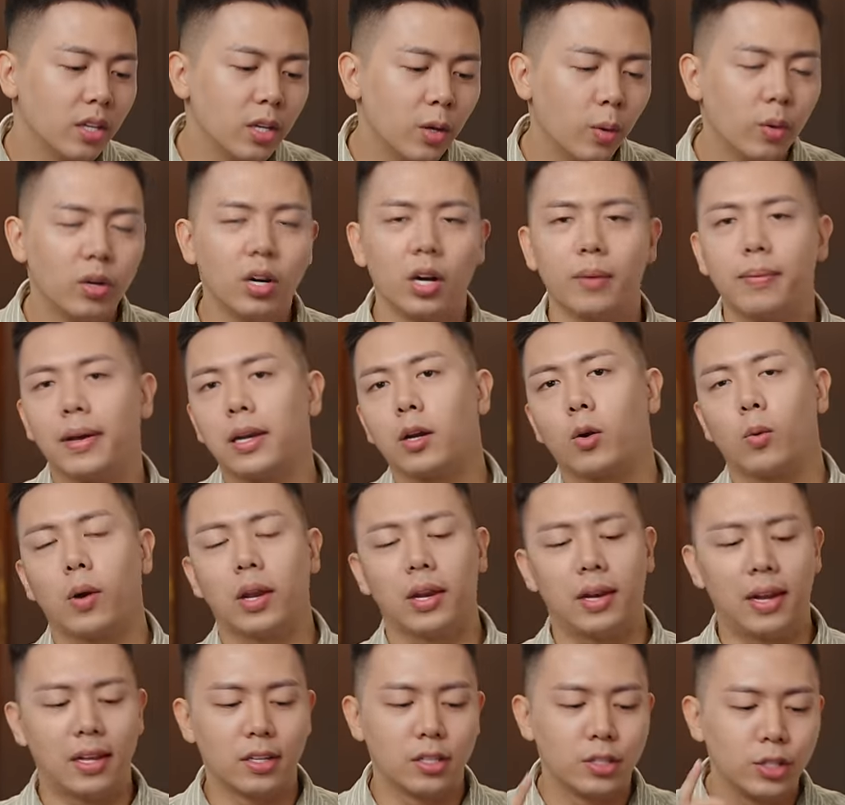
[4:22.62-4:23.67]
nhiều người băn
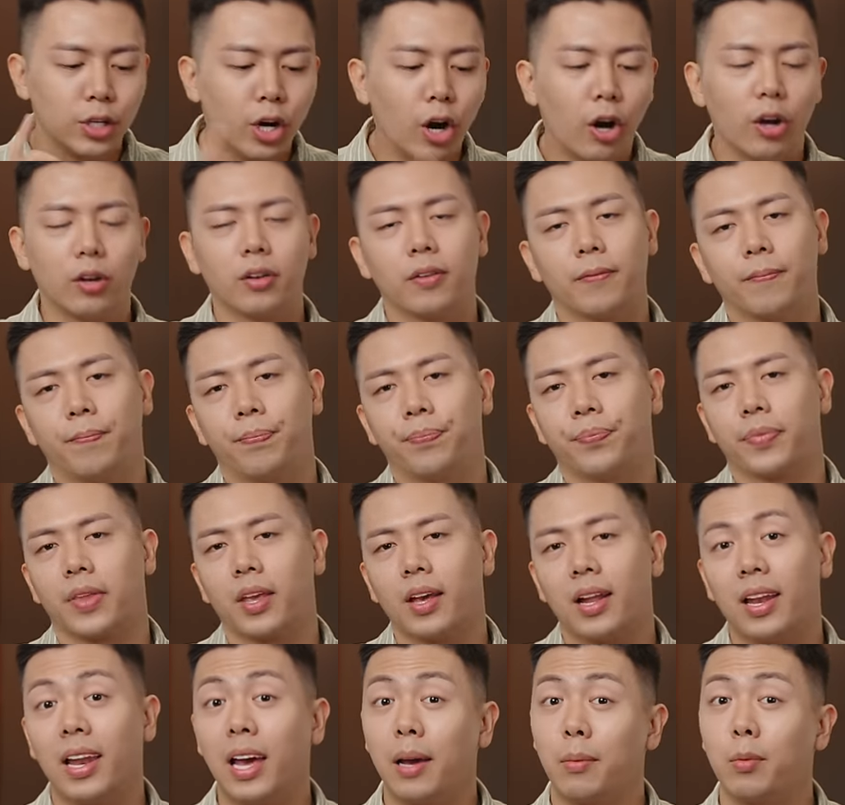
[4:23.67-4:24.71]
khoăn là chọn
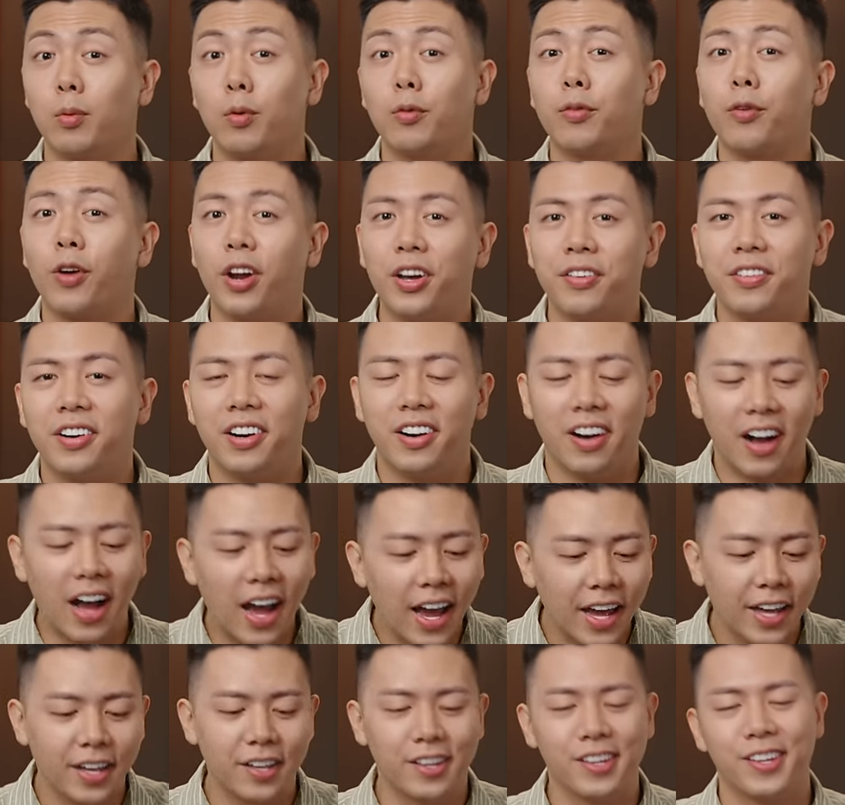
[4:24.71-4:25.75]
Live Blue Forever
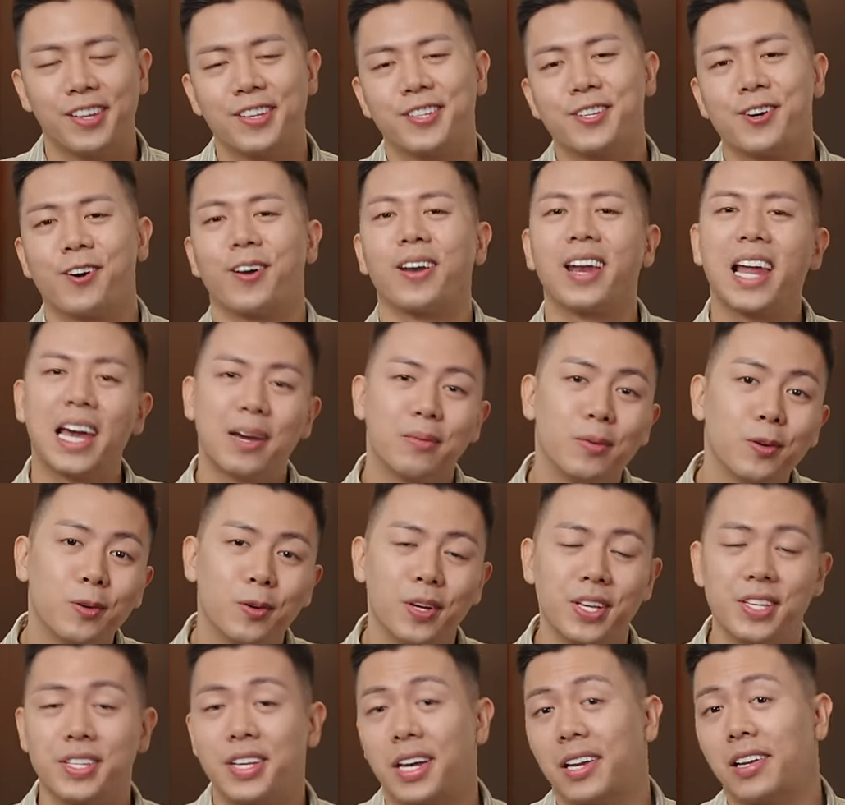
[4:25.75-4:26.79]
hay chọn Live Blue
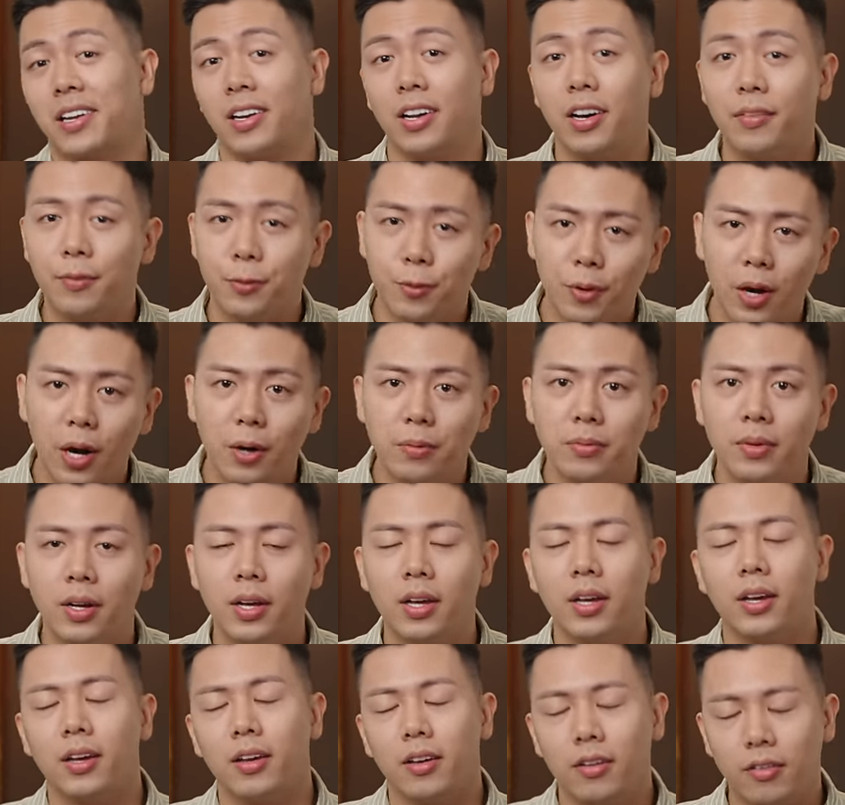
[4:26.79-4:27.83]
Inside Love đúng không?
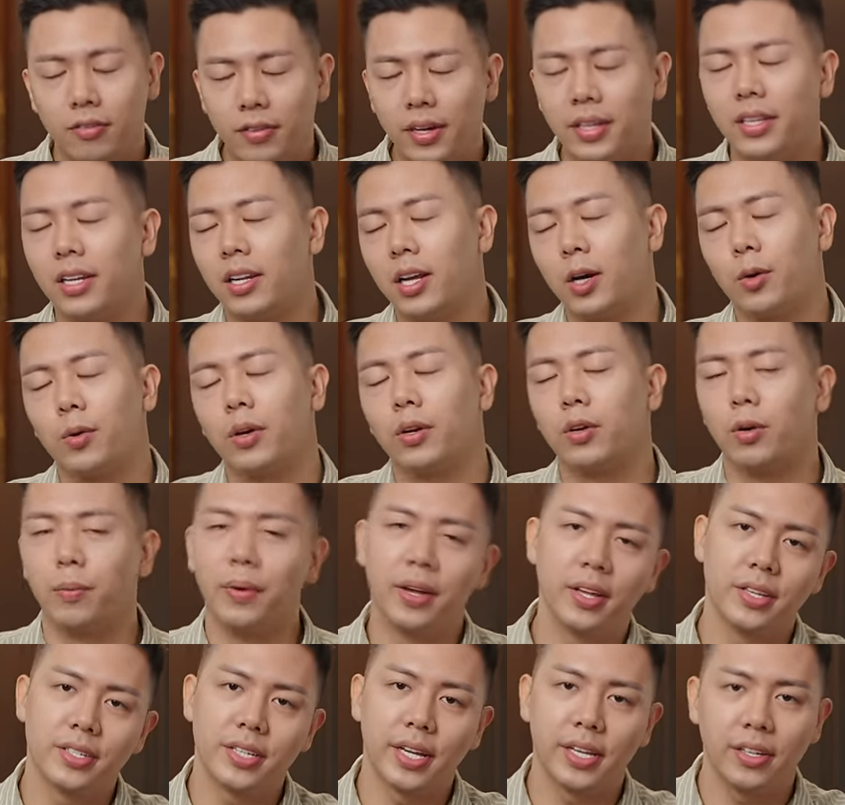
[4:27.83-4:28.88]
Vậy thì lời khuyên của
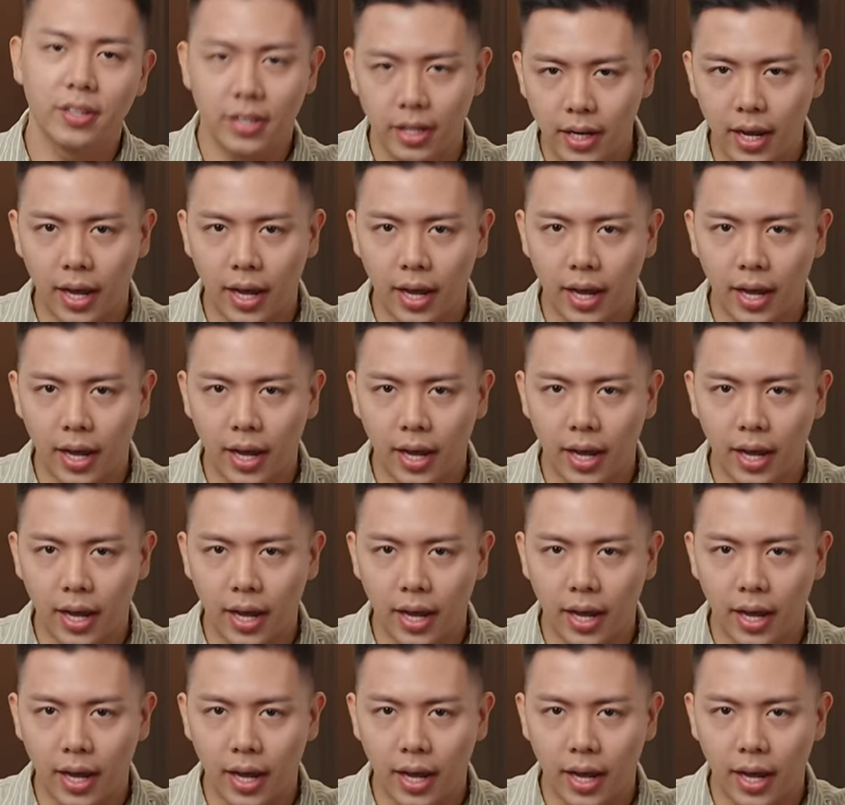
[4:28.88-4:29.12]
mình sẽ như thế